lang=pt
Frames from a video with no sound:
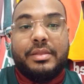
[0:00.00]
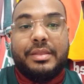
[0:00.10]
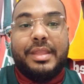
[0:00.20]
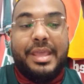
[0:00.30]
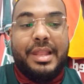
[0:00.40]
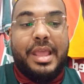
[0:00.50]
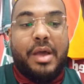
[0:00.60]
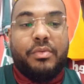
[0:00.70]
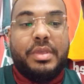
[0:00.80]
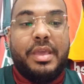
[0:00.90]
dele, é
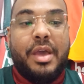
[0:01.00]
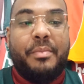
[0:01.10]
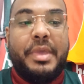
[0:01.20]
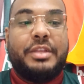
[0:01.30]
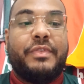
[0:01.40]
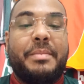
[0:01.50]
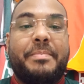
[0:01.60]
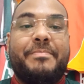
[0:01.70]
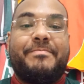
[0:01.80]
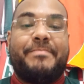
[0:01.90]
algo que realmente
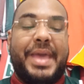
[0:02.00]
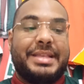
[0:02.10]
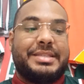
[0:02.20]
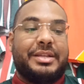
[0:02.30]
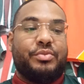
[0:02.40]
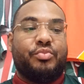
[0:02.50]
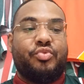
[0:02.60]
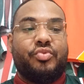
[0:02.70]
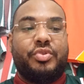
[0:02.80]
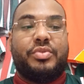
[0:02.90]
vem pesando
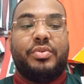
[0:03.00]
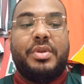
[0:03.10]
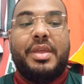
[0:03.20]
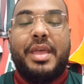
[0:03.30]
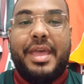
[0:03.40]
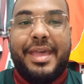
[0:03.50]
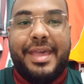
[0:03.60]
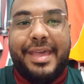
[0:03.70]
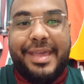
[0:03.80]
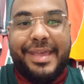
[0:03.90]
muito
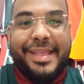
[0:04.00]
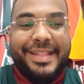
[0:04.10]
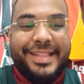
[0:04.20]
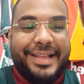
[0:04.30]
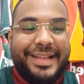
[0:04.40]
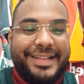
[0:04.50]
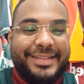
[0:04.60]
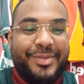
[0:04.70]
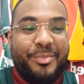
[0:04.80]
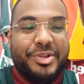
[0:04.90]
é, na,
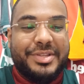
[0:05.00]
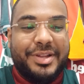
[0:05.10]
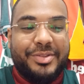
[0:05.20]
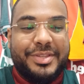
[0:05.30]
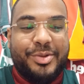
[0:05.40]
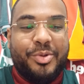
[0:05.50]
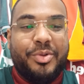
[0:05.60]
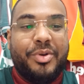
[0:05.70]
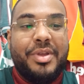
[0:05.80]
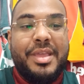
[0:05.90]
no emocional do
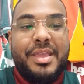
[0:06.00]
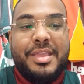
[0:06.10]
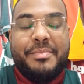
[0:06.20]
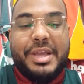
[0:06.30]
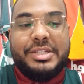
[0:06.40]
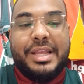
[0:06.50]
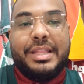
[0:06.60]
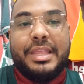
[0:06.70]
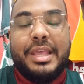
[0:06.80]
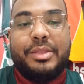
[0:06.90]
tricolor. Imaginar
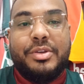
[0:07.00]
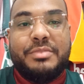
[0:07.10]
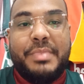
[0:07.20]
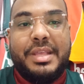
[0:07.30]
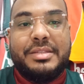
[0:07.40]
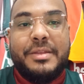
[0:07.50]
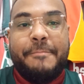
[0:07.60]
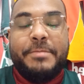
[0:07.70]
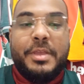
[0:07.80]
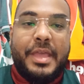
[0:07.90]
que daqui a dois meses
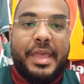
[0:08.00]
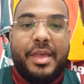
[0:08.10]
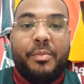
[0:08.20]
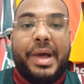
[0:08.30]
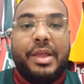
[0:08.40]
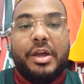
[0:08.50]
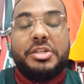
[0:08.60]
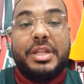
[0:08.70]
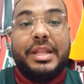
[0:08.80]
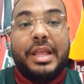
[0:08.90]
é, o maior
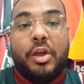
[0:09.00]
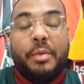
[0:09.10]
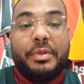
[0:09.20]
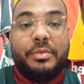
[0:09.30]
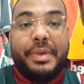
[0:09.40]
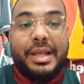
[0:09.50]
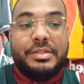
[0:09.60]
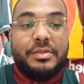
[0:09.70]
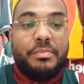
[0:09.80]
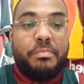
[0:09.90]
artilheiro da Copa do
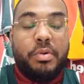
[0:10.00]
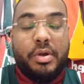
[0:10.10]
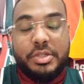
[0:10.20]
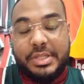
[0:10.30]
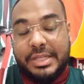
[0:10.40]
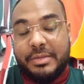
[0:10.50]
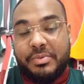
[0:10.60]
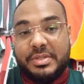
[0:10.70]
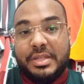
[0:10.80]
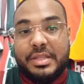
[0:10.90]
Brasil pode estar se
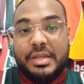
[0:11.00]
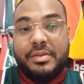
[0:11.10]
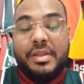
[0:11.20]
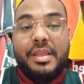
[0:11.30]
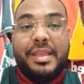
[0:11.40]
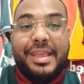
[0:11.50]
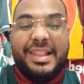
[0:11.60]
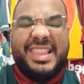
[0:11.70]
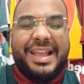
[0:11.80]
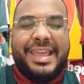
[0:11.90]
aposentando.
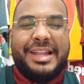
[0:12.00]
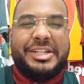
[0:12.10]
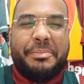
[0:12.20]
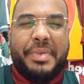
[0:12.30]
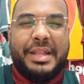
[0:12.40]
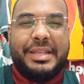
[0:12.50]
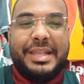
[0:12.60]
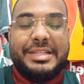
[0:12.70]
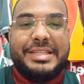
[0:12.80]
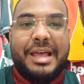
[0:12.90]
Ele dá aquela chapada que
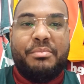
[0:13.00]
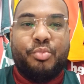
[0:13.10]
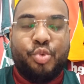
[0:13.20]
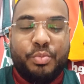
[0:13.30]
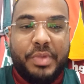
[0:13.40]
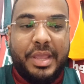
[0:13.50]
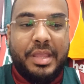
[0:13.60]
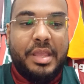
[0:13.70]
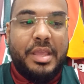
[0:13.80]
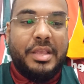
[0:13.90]
ele sabe muito
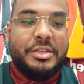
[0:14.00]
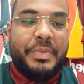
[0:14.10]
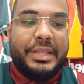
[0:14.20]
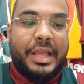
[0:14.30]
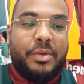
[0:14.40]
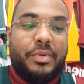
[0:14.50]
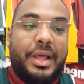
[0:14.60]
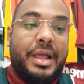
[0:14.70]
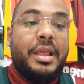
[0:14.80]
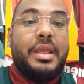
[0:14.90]
bem,
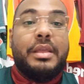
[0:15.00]
espetacular.